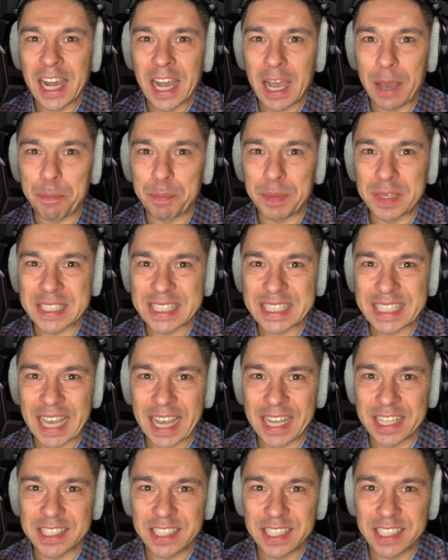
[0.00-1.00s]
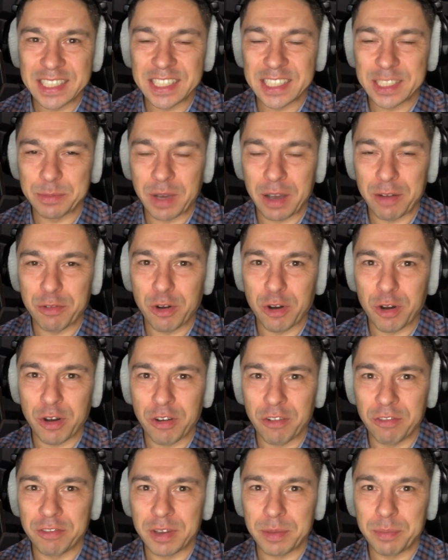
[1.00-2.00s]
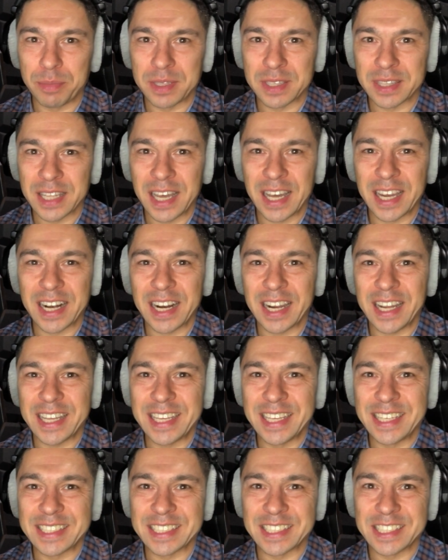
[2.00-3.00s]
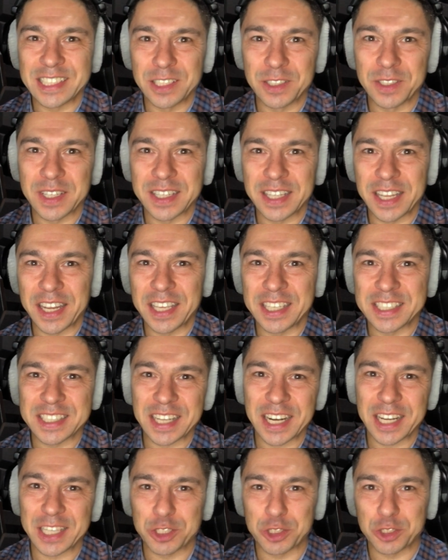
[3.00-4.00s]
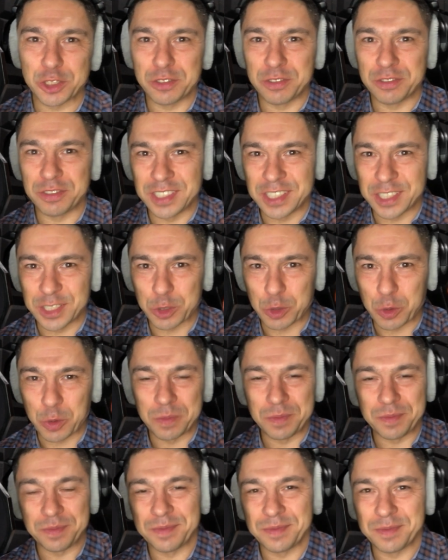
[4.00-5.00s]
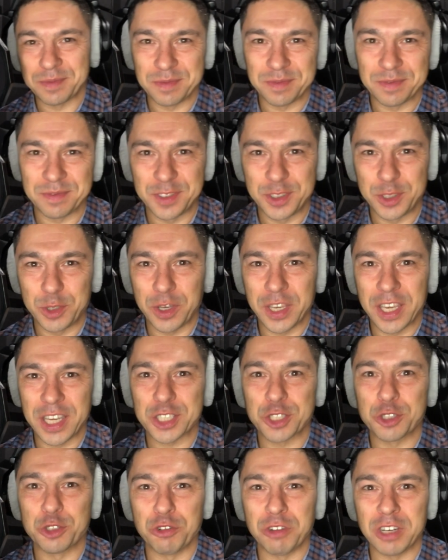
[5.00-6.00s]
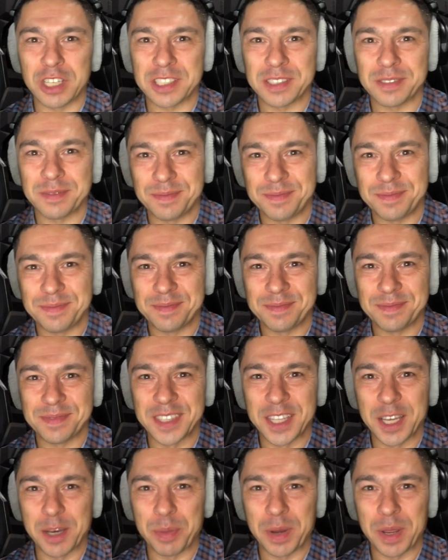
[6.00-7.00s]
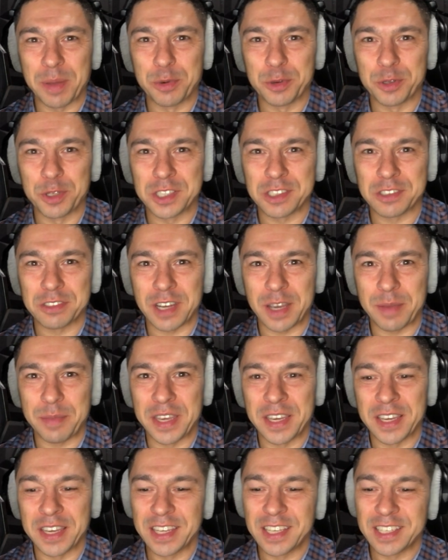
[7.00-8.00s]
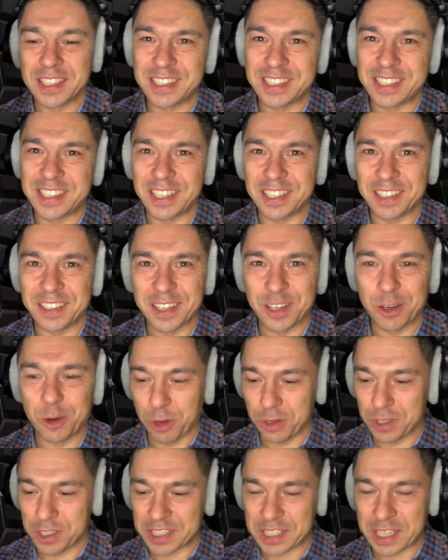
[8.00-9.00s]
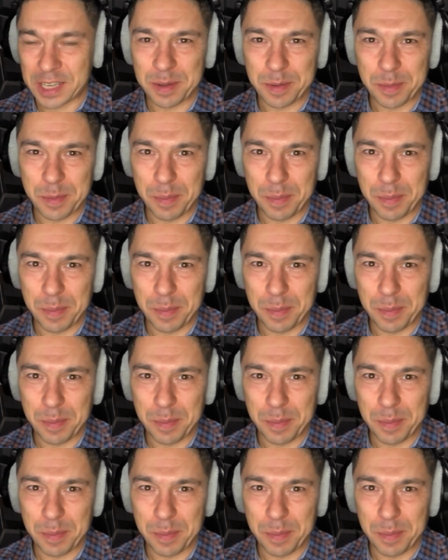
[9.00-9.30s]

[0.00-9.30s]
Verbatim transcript: Описание самого вебинара и ссылка на регистрацию внизу. Все, я жду вас. Да пребудет с вами сила голоса.